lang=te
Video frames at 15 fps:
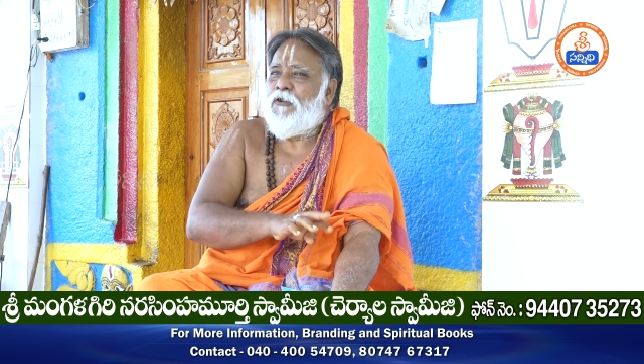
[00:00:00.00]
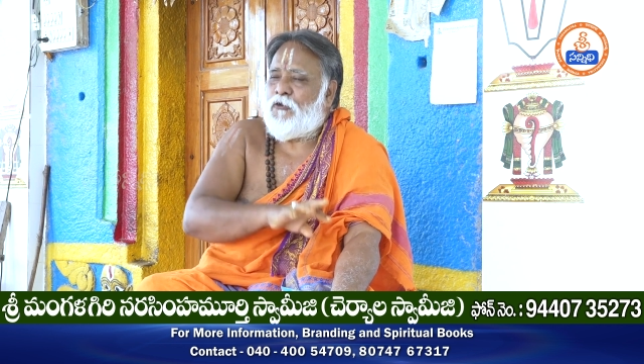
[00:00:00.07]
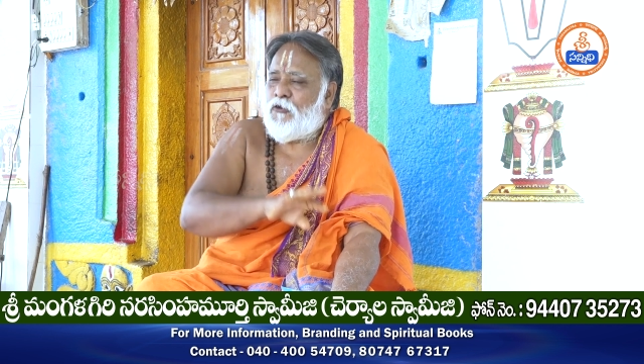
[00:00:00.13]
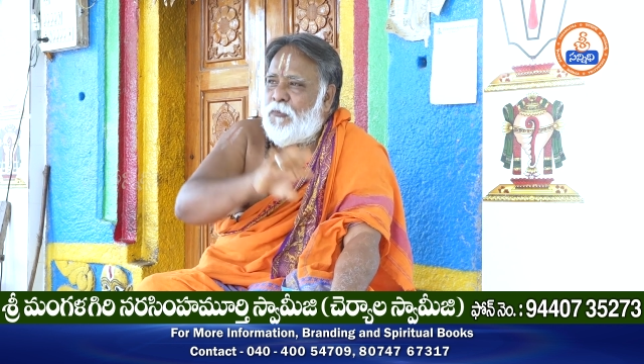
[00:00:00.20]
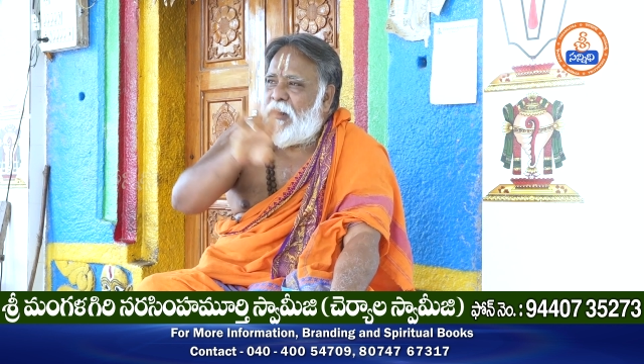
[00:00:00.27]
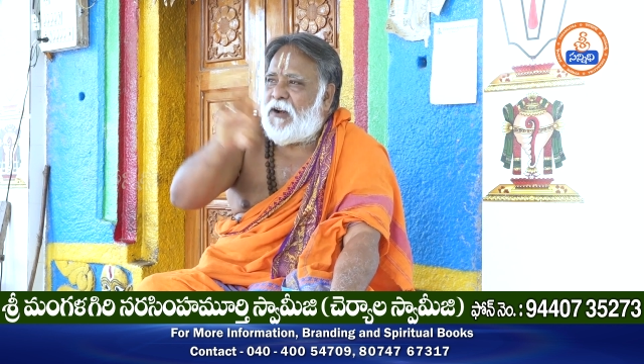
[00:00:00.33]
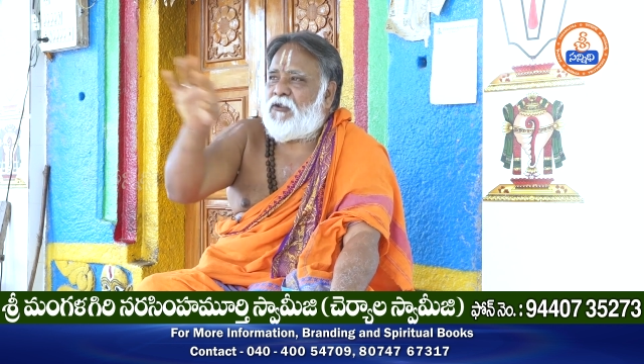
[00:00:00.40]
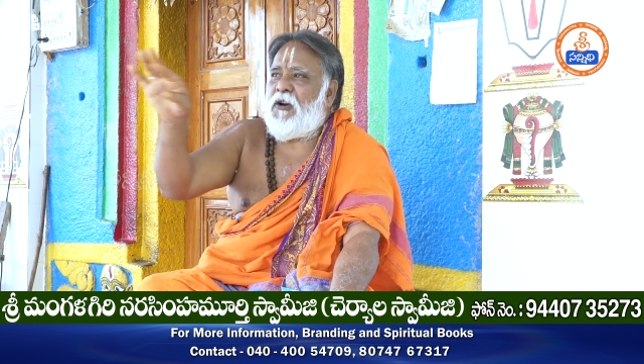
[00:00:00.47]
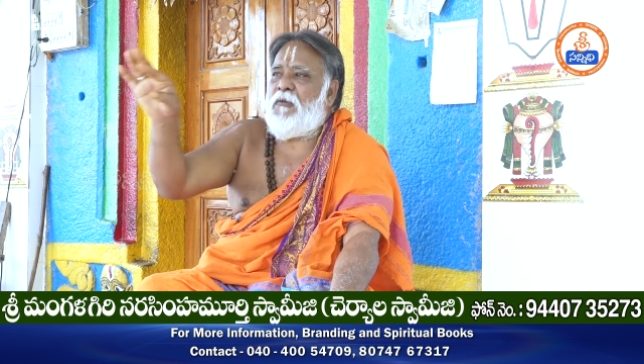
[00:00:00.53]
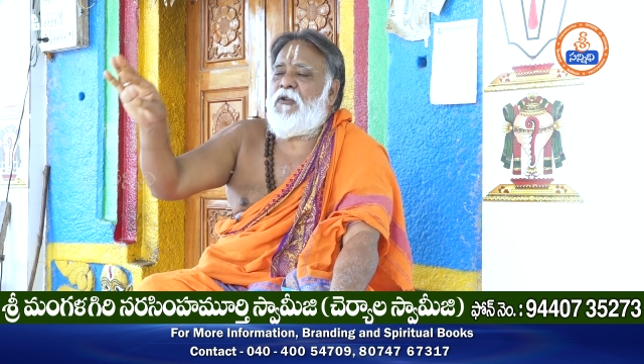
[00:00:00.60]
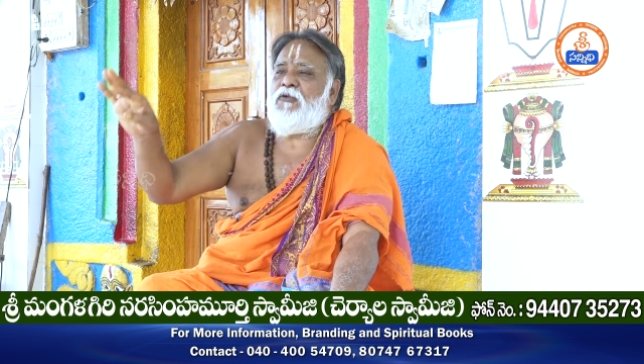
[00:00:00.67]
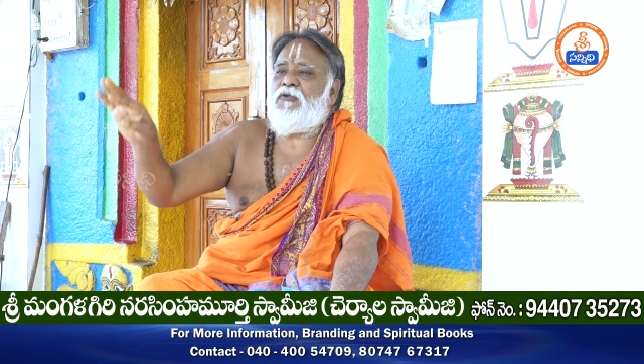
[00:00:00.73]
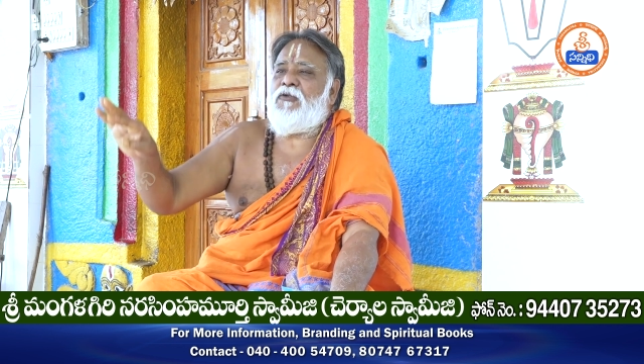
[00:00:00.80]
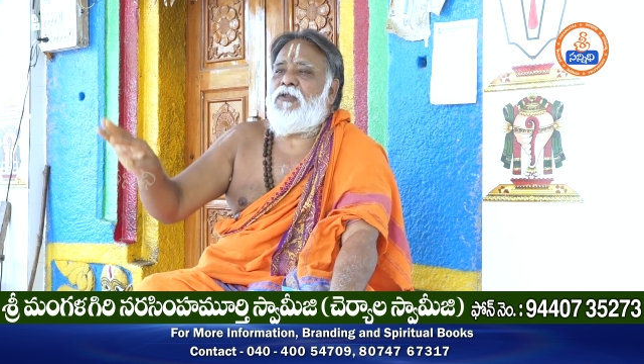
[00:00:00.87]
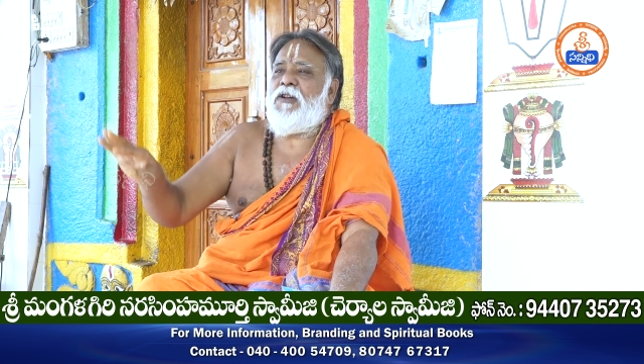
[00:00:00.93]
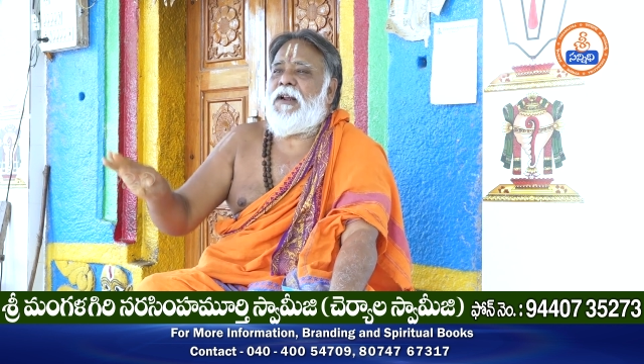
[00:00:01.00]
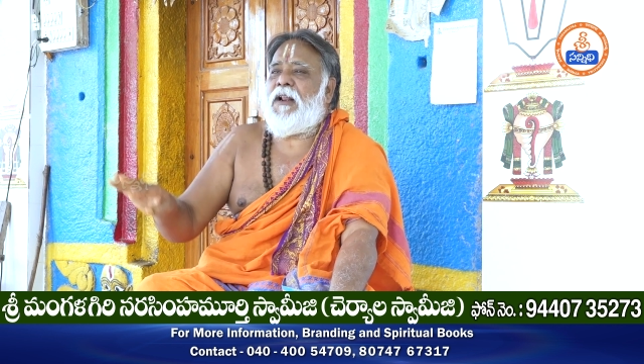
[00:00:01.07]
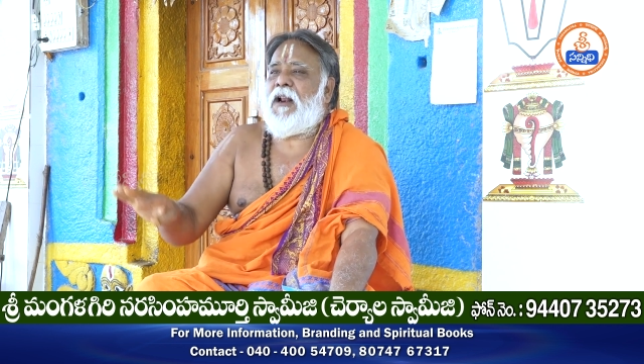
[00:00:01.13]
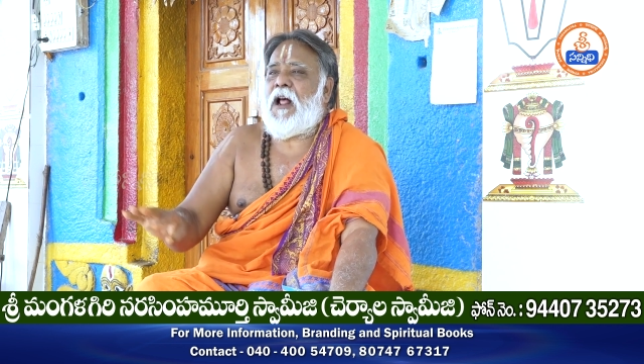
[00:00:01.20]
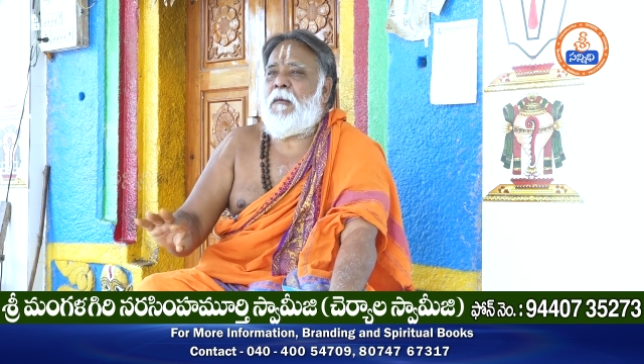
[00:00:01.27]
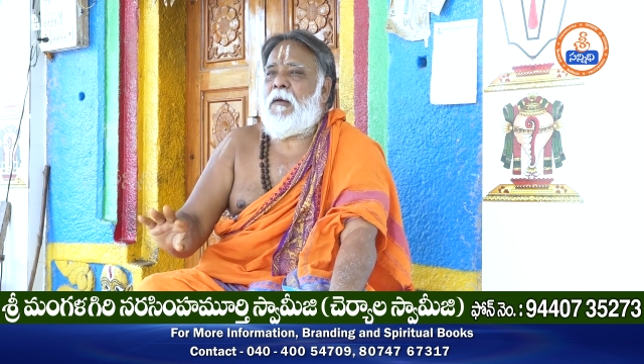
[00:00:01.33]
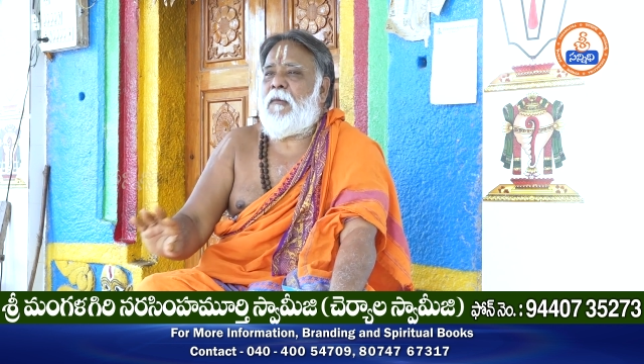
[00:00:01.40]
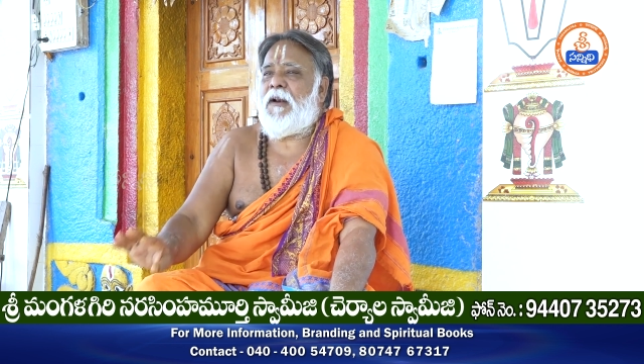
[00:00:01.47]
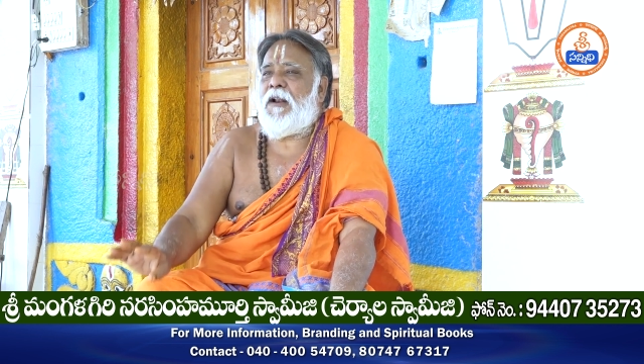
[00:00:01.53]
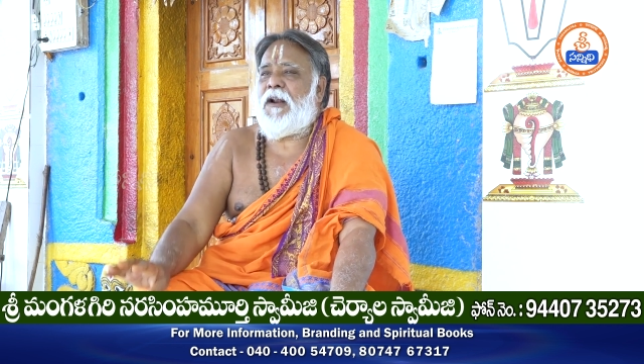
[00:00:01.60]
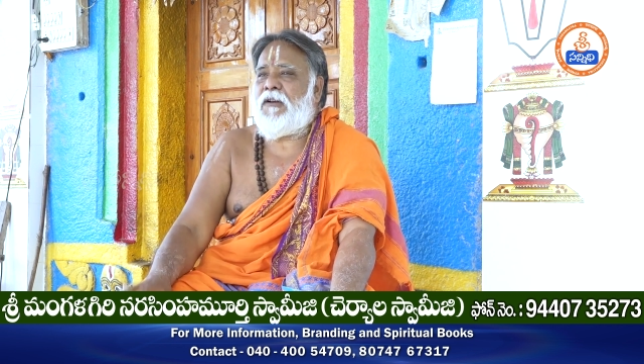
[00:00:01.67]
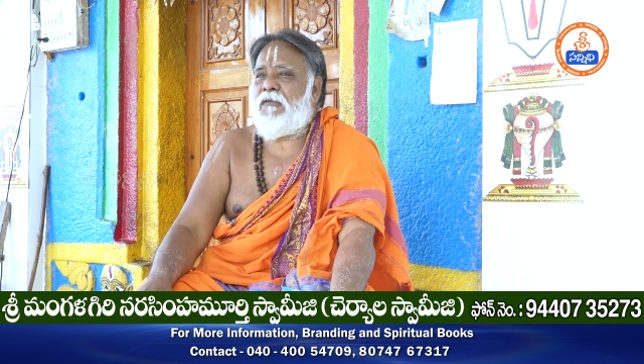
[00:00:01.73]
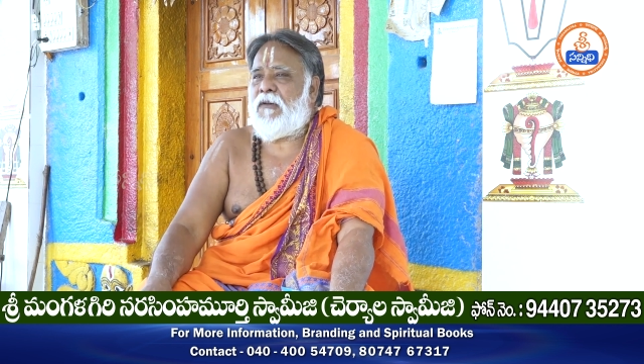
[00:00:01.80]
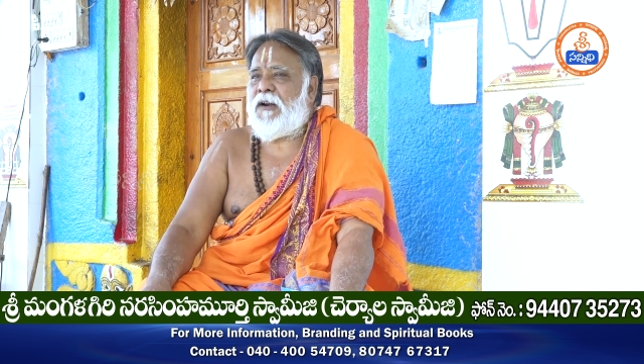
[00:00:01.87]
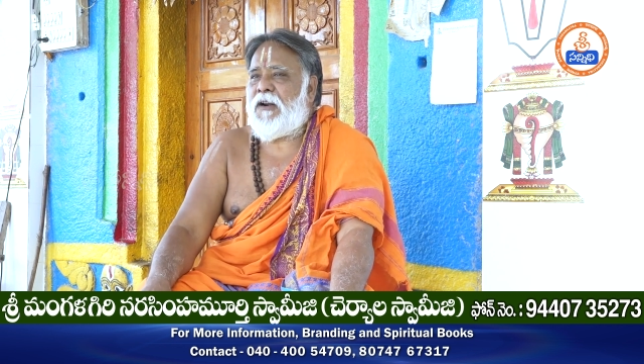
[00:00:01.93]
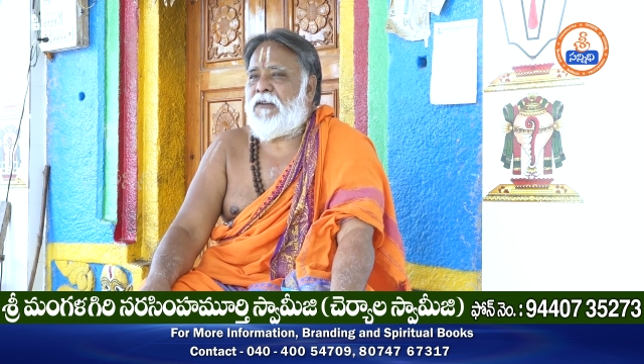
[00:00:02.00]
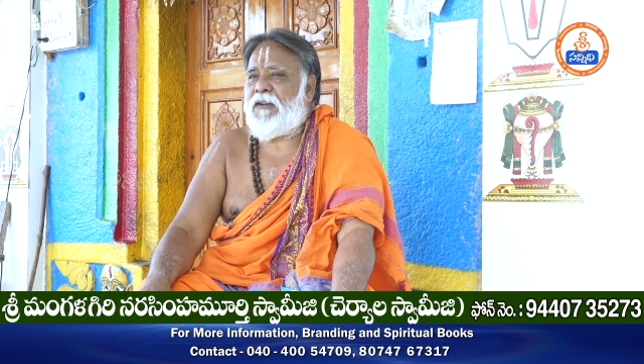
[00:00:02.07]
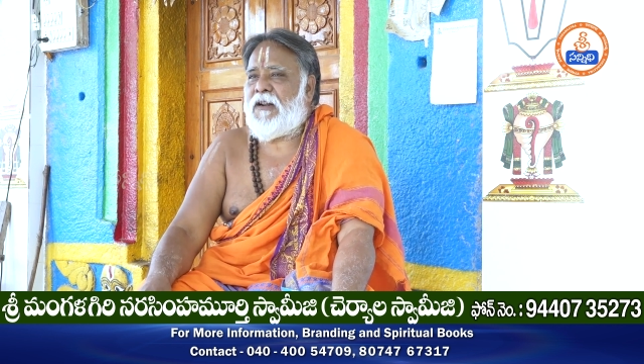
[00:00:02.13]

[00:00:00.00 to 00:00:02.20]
సుభిక్షమవుతుంది గ్రామం అనేటువంటి